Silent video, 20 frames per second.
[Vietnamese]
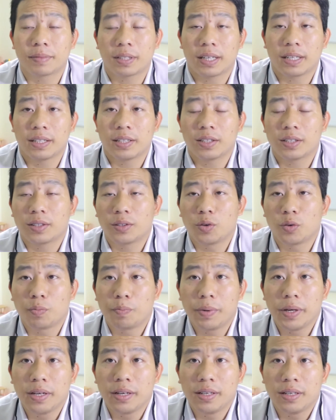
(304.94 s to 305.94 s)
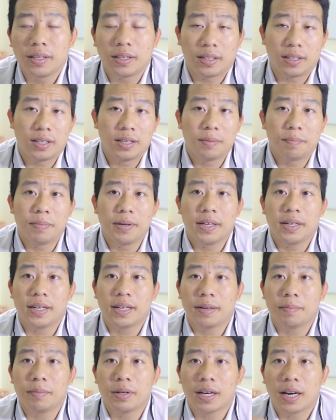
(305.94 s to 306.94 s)
cái cục pin
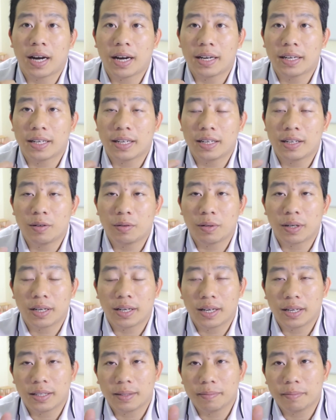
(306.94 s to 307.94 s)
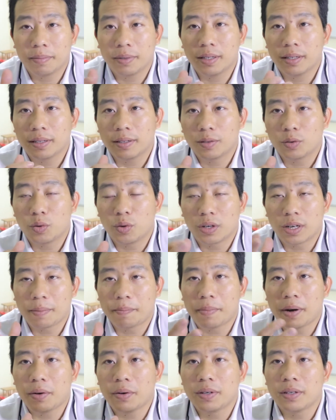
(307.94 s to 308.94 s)
LPM12 Canon này hay bất, của
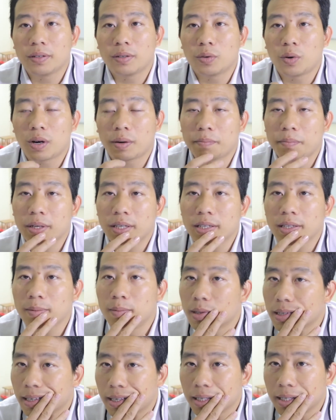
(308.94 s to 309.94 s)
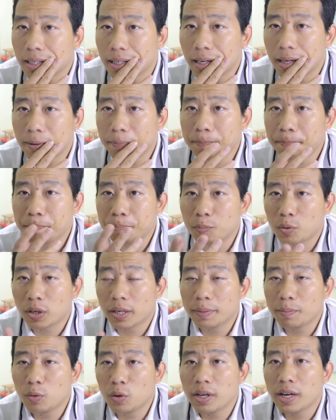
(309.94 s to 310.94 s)
Rappower hoặc bất kỳ một cái một
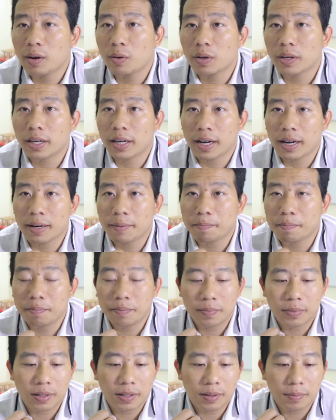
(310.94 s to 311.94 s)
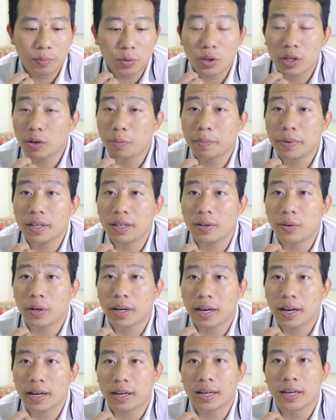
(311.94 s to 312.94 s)
cái model nào khác một cái model pin nào
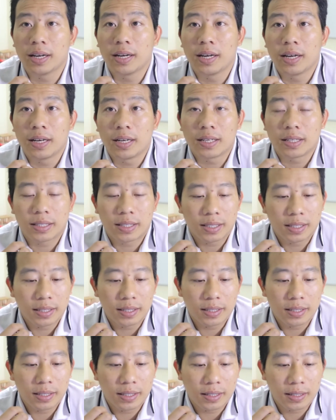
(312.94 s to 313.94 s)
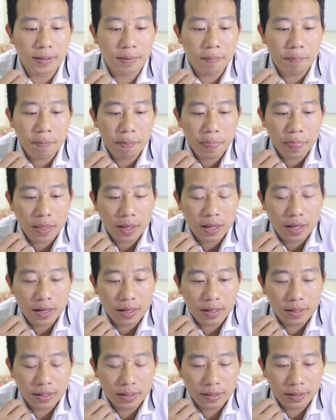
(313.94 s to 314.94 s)
khác thì
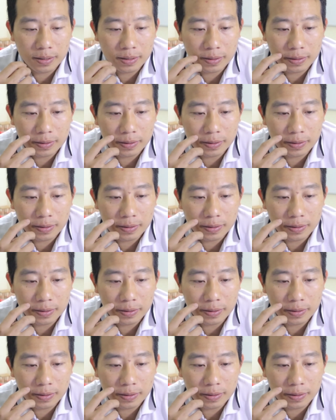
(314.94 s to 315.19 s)
uh,